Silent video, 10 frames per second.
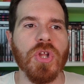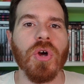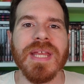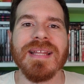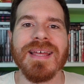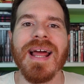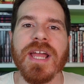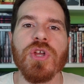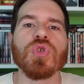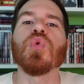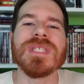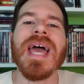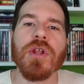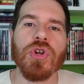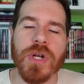No, niente raga, io sul
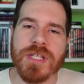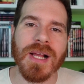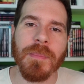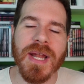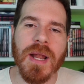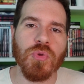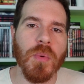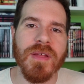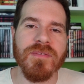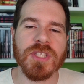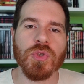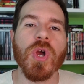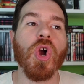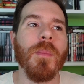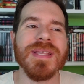serio non riesco a capire nel
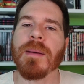2022 come